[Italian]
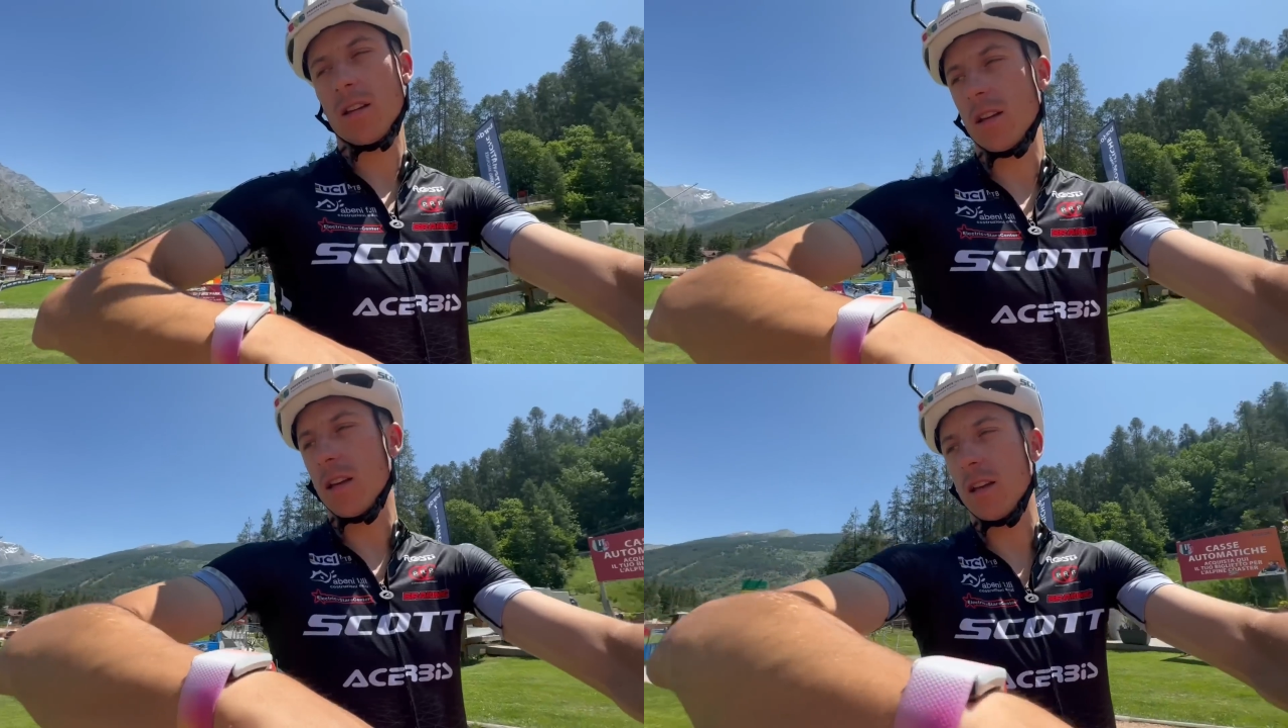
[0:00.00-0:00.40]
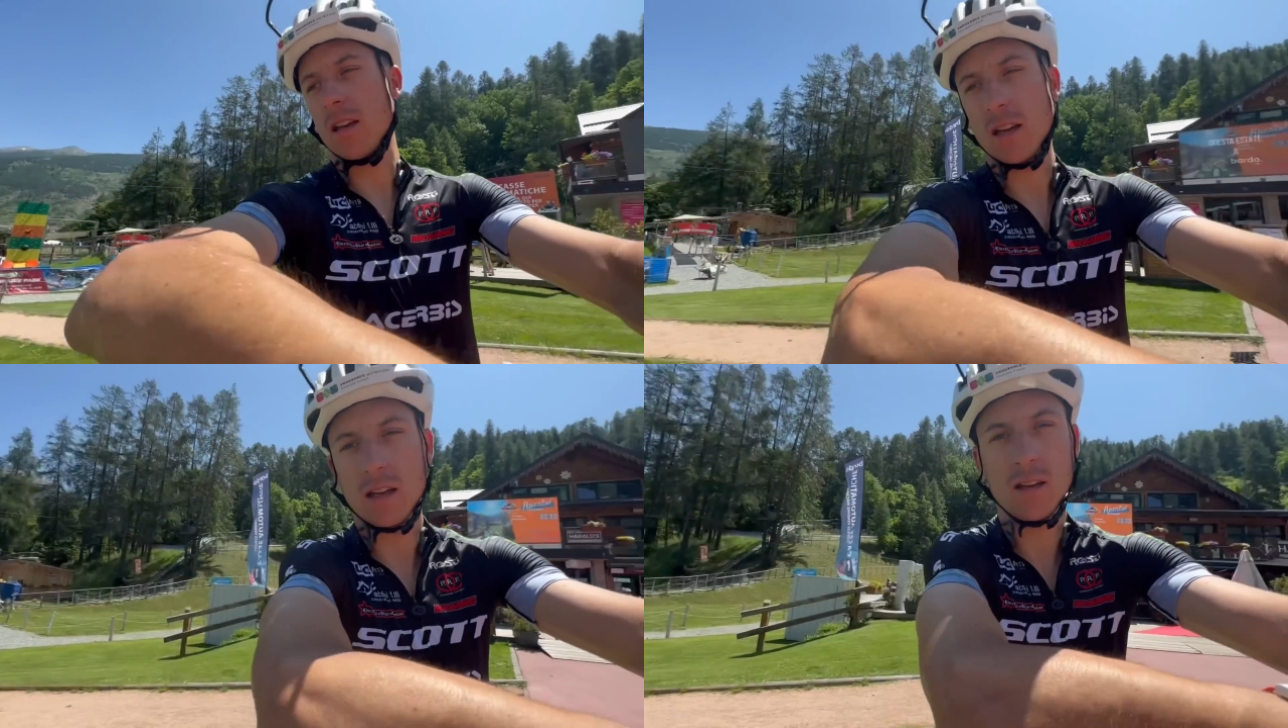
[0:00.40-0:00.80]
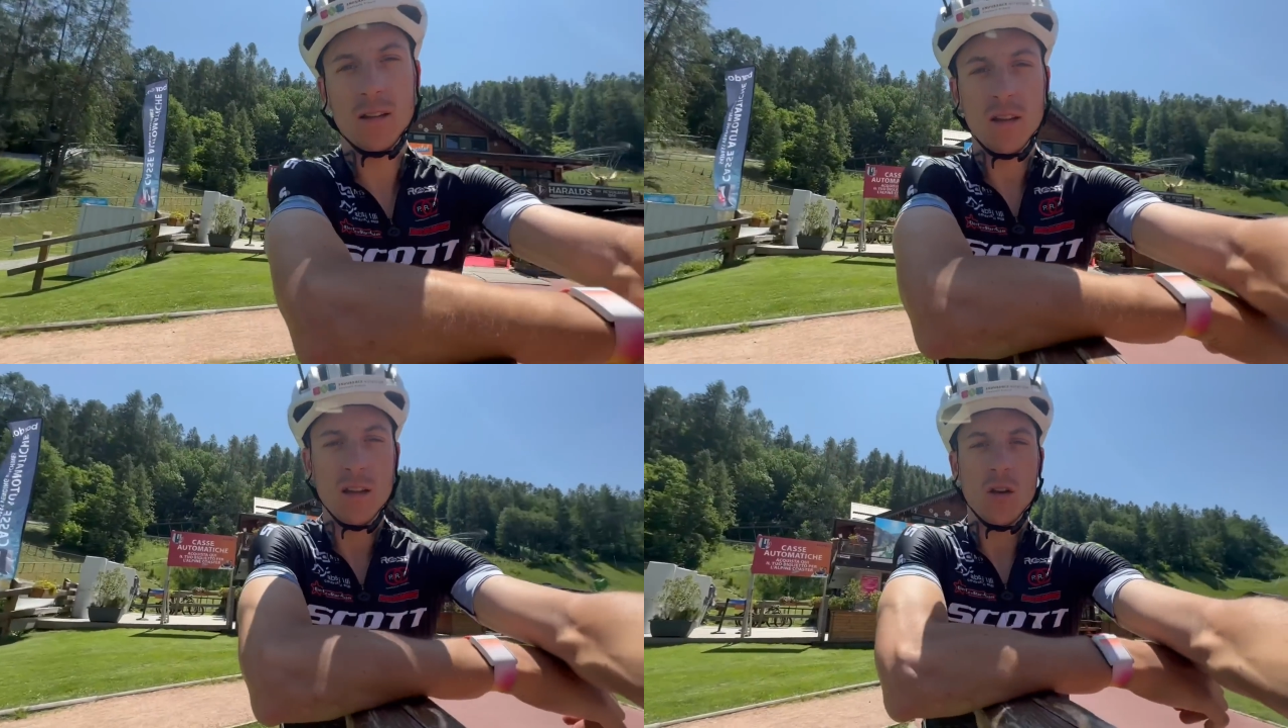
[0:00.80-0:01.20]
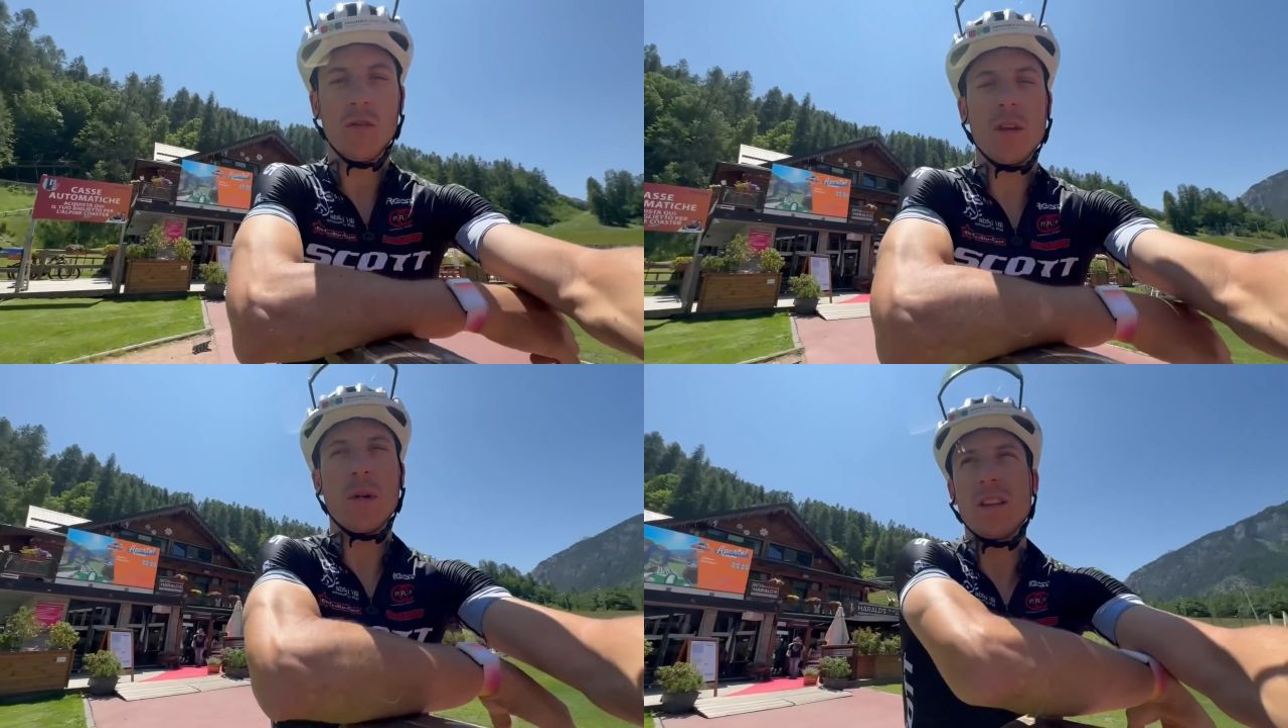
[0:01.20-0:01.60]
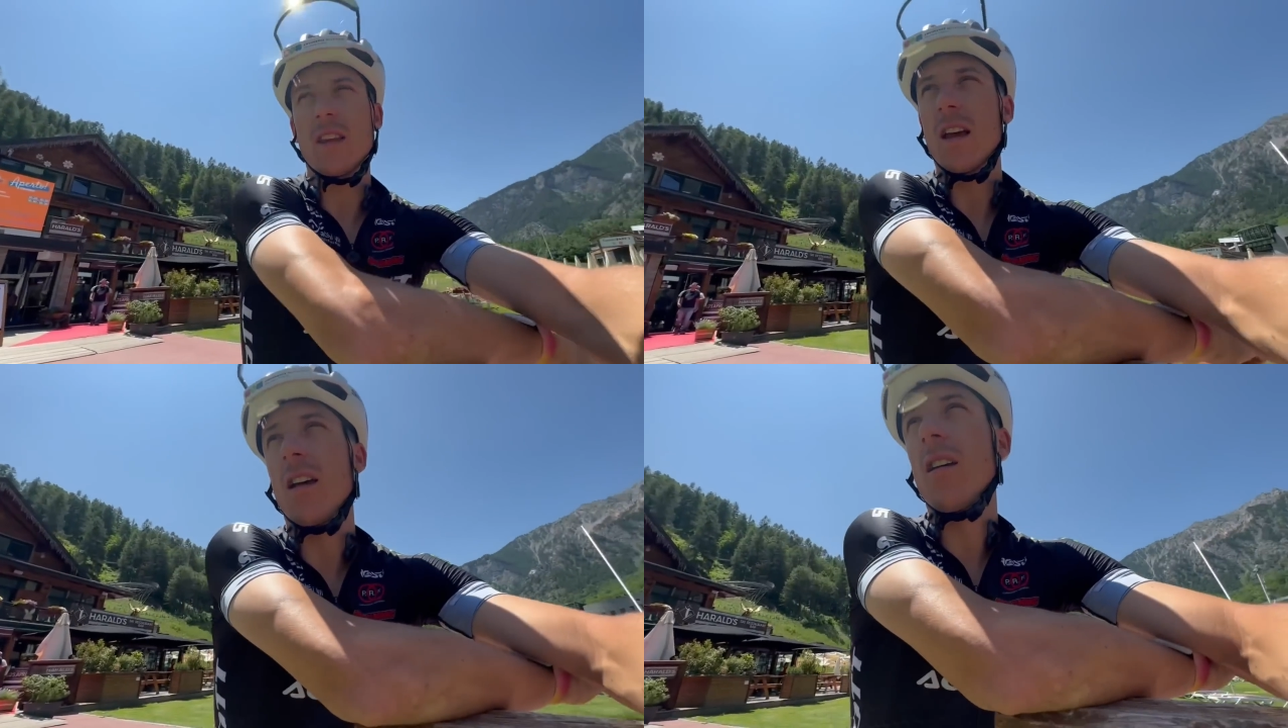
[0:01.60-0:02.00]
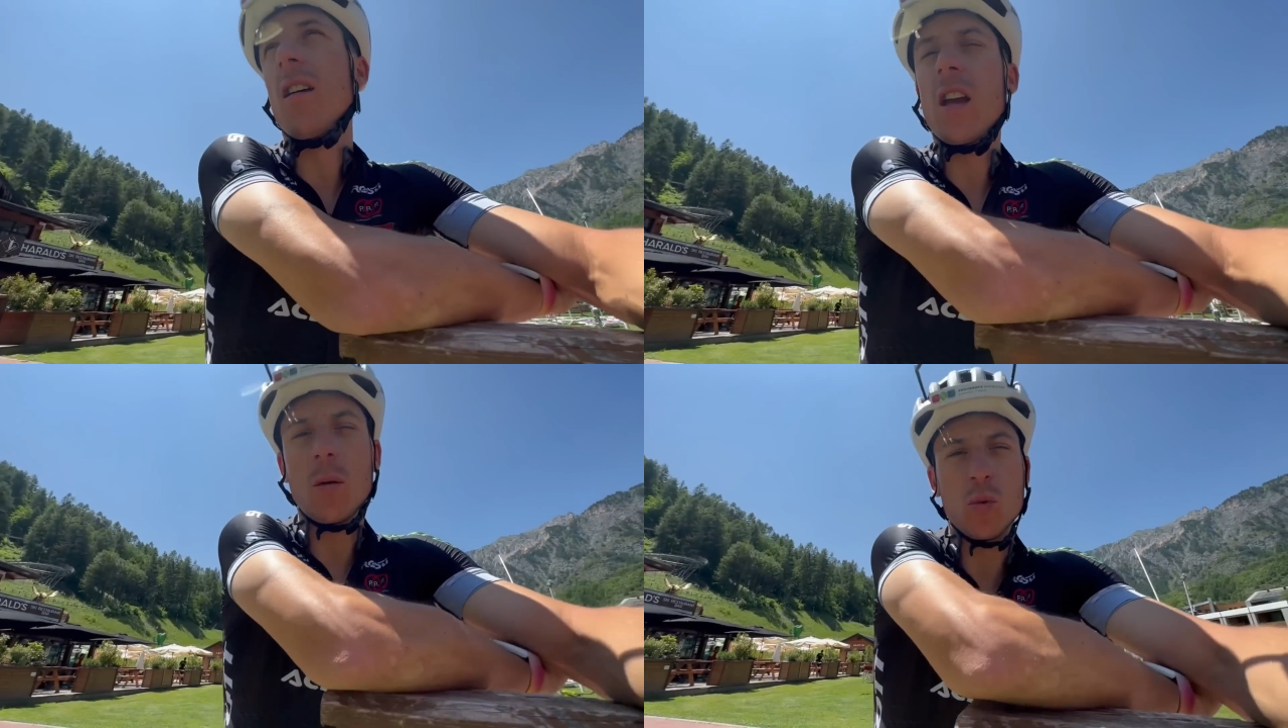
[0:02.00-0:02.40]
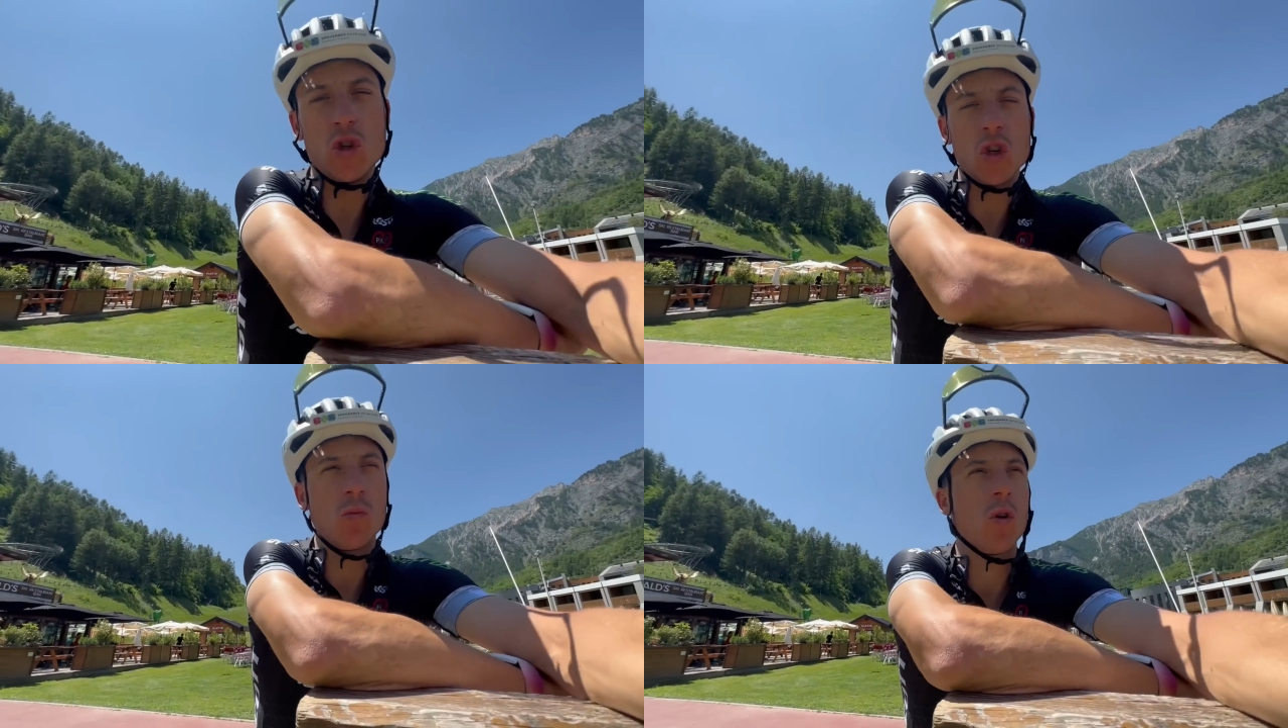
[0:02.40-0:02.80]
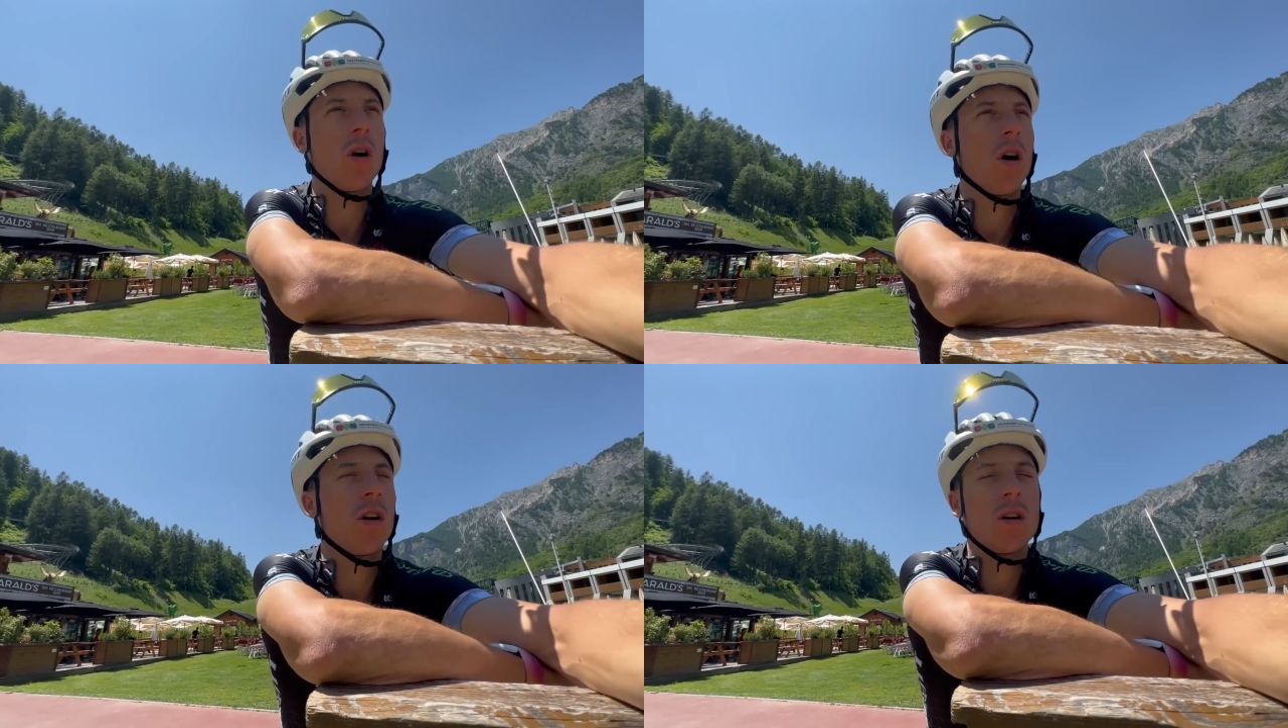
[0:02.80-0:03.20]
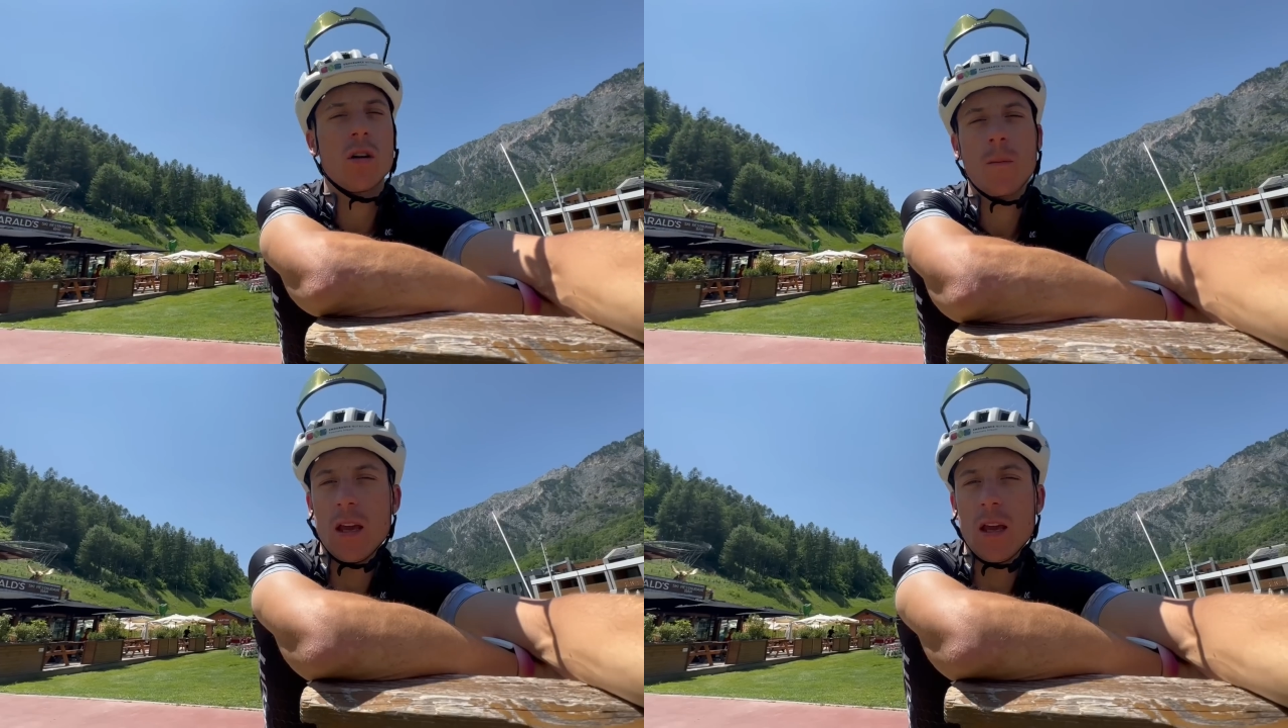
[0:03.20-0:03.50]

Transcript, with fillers: E ovviamente cappuccino buono,